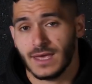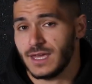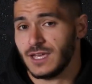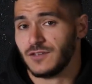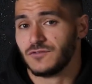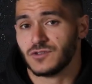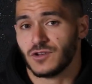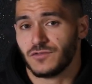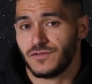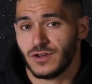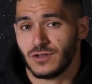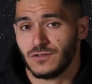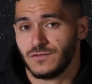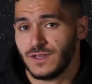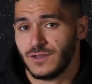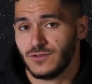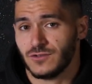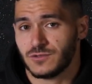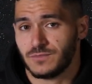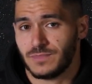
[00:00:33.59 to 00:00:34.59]
et de vous en faire une
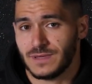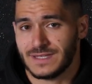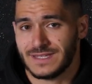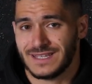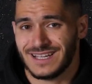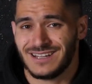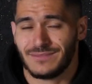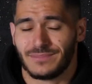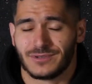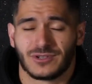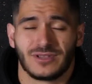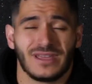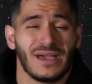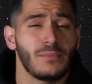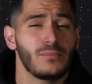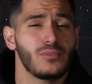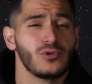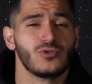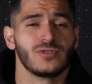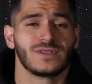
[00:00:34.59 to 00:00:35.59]
vidéo spéciale parce qu'il y a
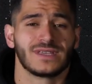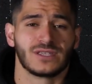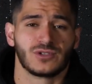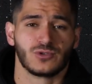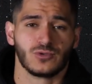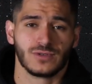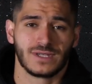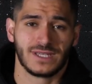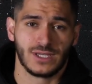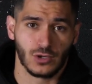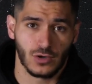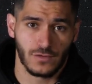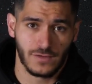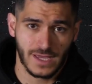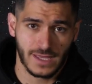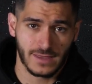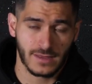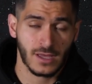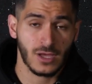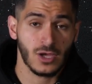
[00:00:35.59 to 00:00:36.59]
beaucoup de questions qui reviennent